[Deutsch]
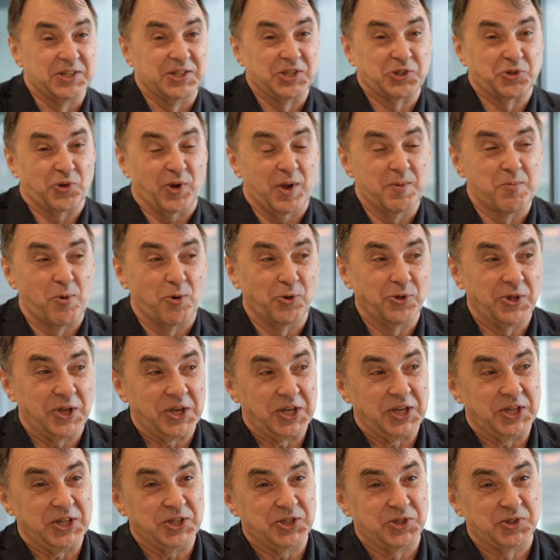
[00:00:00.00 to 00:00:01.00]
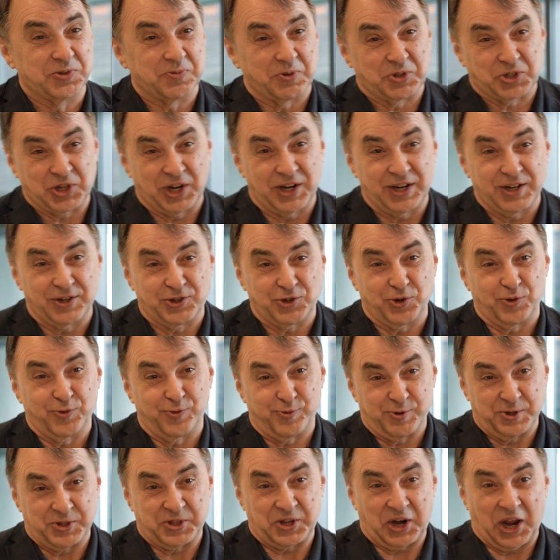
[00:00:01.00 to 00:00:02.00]
Die Säuerbohne ist wahrscheinlich schon
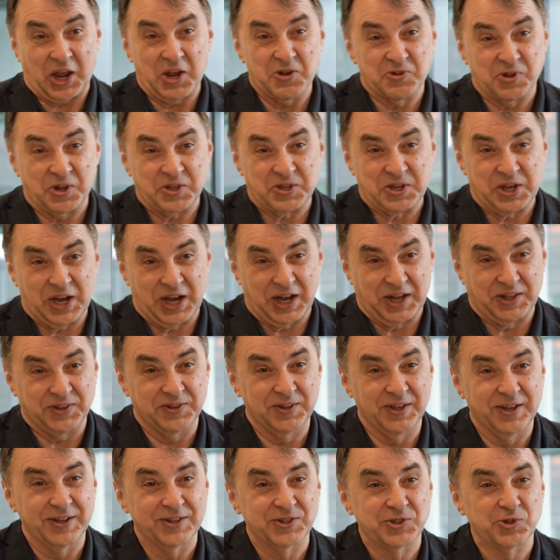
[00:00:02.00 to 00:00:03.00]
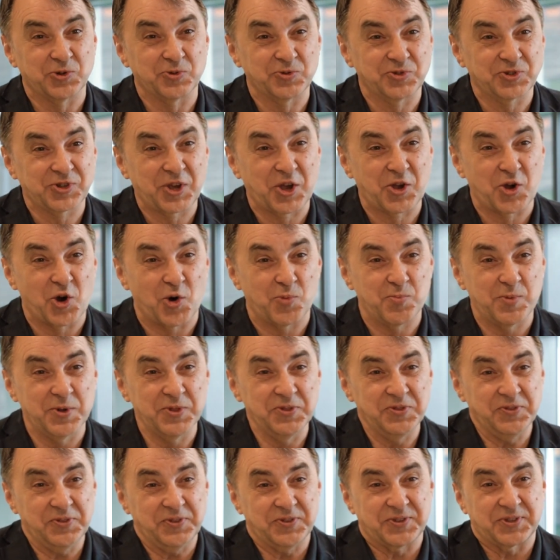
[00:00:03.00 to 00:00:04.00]
vor 300 Jahren zu uns
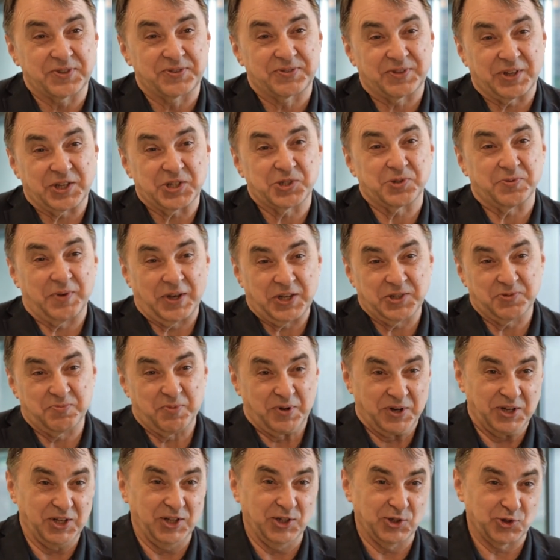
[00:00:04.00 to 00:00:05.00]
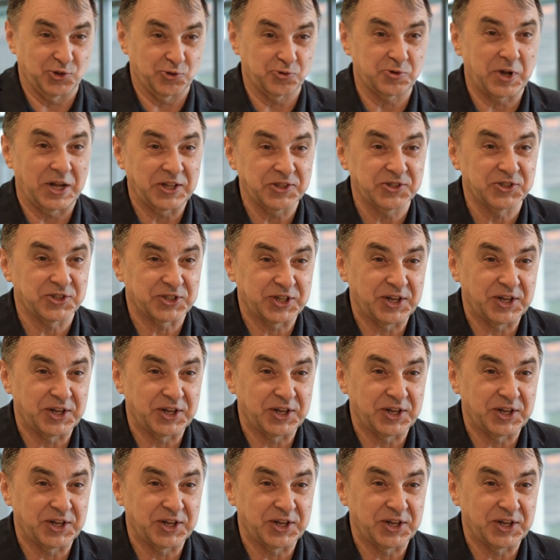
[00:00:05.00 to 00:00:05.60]
gekommen. Das weiß man nicht so ganz